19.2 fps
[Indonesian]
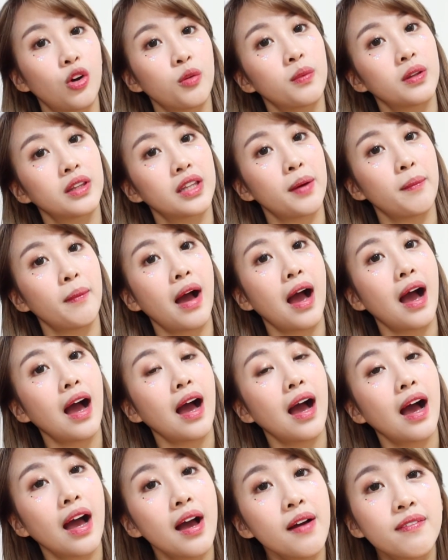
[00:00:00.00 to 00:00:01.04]
aku minta
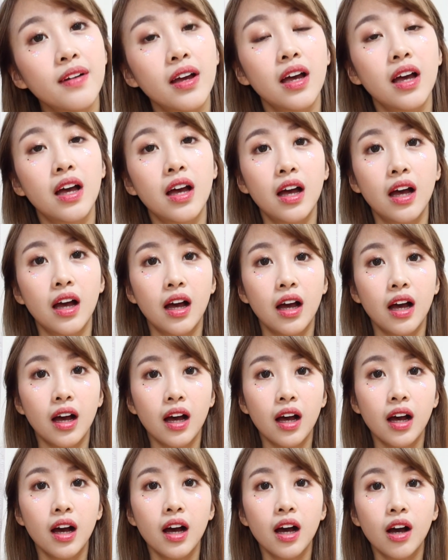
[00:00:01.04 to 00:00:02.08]
maaf
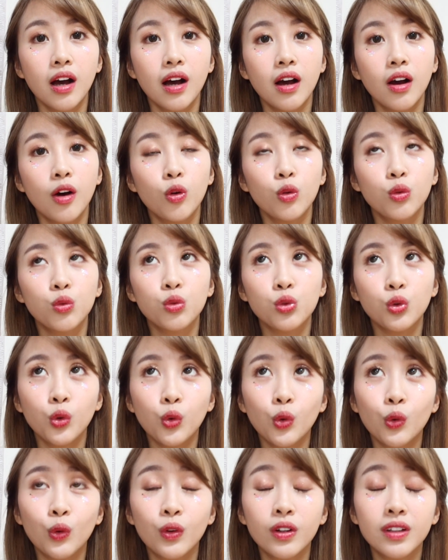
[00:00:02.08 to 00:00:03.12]
uh, untuk